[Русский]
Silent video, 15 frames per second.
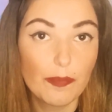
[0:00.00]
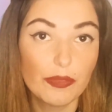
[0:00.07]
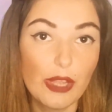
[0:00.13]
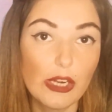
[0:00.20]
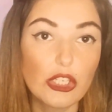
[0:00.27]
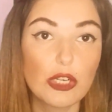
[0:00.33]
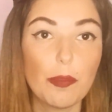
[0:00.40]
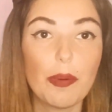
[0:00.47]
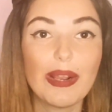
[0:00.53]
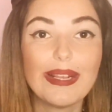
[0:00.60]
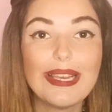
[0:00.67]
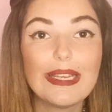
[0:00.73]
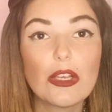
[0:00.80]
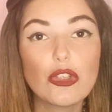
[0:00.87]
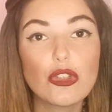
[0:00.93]
Дальше.
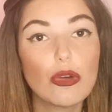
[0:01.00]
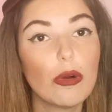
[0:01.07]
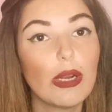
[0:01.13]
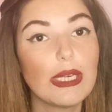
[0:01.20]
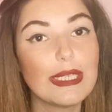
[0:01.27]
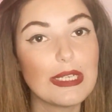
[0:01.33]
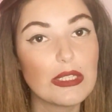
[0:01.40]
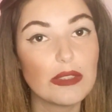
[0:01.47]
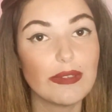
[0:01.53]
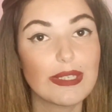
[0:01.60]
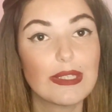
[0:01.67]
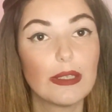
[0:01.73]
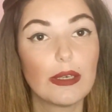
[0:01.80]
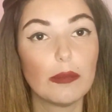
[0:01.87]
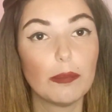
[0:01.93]
Продление срока действия
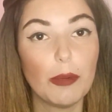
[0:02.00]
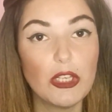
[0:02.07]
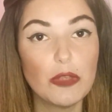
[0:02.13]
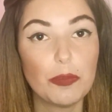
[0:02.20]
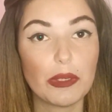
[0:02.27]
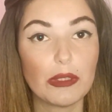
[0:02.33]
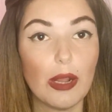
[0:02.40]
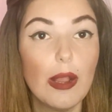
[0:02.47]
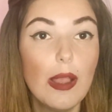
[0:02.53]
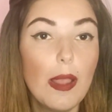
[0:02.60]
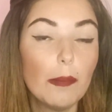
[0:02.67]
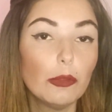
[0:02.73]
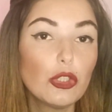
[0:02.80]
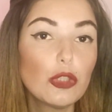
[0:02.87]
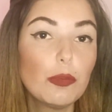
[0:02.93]
загранпаспорта
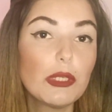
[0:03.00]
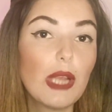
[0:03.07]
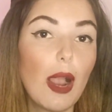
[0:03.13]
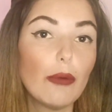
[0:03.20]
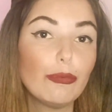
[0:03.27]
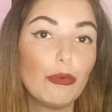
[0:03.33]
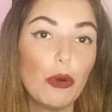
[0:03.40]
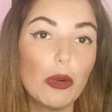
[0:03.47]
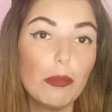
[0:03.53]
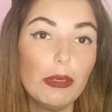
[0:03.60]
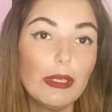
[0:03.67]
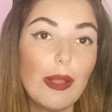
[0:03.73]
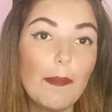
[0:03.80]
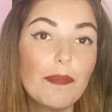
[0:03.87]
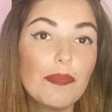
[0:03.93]
может быть
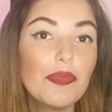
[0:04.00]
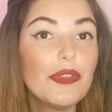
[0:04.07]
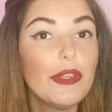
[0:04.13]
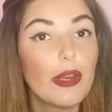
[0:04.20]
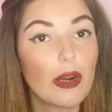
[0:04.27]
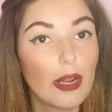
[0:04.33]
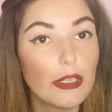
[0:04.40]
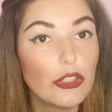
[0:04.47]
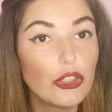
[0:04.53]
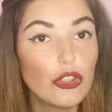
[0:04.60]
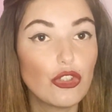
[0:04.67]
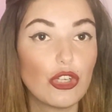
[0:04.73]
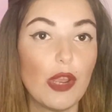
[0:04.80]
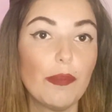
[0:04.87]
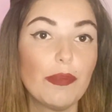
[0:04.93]
оформлено не раньше,
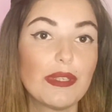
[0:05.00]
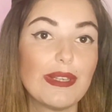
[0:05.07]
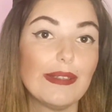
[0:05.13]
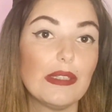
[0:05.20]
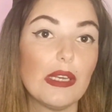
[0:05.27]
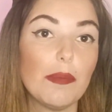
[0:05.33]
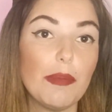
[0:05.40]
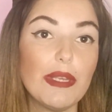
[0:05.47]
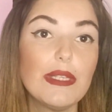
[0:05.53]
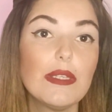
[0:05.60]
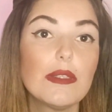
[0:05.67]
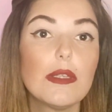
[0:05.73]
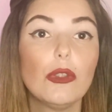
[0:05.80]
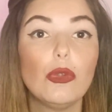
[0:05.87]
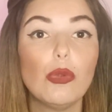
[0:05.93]
чем за 3
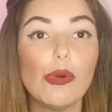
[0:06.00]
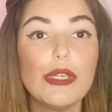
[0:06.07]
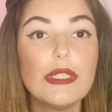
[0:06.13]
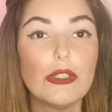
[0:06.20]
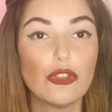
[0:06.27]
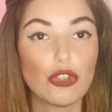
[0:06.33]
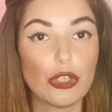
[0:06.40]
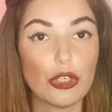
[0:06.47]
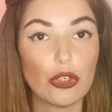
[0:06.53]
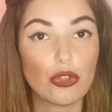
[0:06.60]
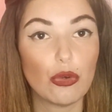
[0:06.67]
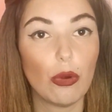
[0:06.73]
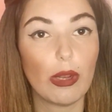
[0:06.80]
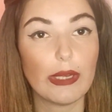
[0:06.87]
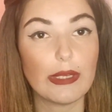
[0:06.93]
месяца до истечения
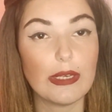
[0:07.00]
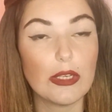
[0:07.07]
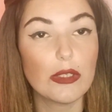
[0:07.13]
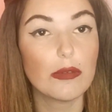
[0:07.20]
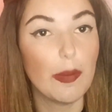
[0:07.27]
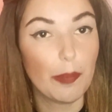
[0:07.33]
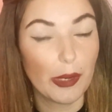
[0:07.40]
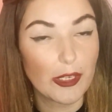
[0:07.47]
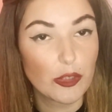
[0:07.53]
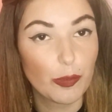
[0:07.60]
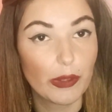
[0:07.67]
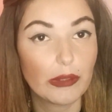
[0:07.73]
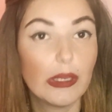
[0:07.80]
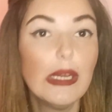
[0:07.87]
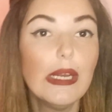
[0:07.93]
срока действия
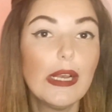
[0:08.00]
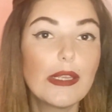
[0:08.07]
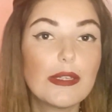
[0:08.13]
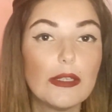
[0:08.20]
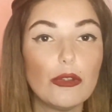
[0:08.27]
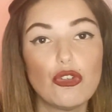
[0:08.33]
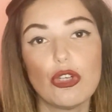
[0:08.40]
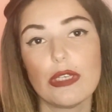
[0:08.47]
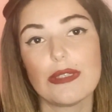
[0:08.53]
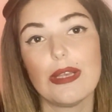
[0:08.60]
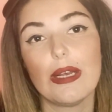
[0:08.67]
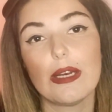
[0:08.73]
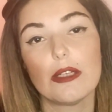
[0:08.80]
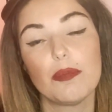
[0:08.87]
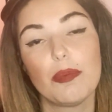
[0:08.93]
паспорта. Следующее.
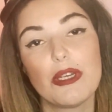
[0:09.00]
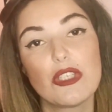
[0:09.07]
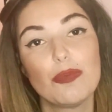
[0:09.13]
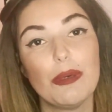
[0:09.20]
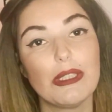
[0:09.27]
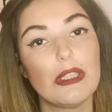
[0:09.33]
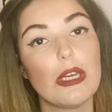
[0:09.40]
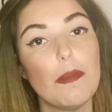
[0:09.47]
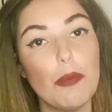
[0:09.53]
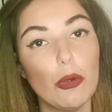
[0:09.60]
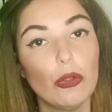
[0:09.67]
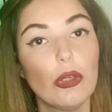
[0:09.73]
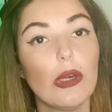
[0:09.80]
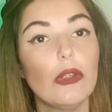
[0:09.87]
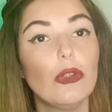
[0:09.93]
Загранпаспорт
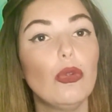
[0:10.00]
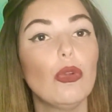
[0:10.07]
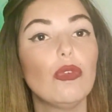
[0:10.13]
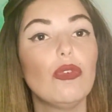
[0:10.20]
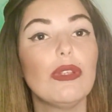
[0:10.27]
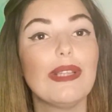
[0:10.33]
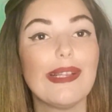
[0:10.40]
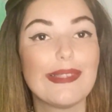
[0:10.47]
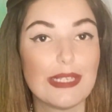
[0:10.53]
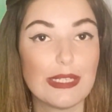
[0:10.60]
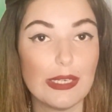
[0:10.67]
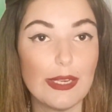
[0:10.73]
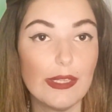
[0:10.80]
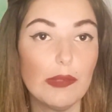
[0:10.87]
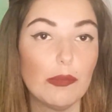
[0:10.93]
ребенка до
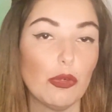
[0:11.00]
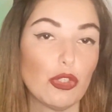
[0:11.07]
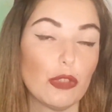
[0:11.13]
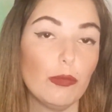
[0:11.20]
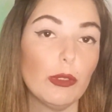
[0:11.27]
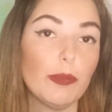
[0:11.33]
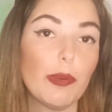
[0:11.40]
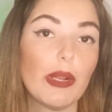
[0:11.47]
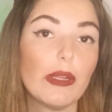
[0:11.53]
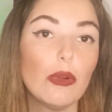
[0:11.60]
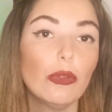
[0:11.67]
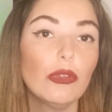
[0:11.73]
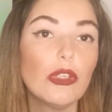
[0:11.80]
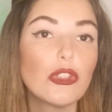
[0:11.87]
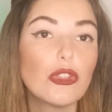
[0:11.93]
12 лет может быть
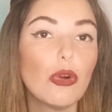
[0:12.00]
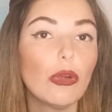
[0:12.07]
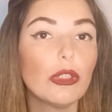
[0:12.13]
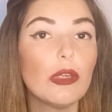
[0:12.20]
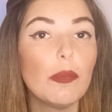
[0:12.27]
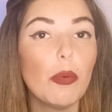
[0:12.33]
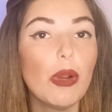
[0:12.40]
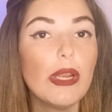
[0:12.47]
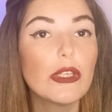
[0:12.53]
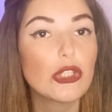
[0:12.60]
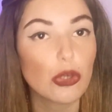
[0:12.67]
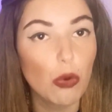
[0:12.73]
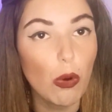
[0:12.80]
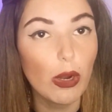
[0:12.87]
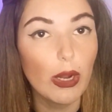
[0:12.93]
продлен на срок не более
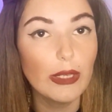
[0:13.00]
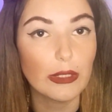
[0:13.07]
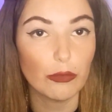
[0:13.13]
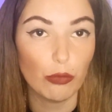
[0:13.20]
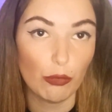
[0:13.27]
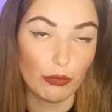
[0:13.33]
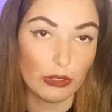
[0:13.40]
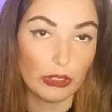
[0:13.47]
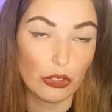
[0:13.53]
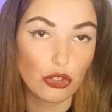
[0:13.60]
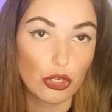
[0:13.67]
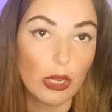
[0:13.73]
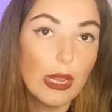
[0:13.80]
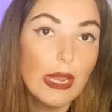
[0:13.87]
срока его выдачи.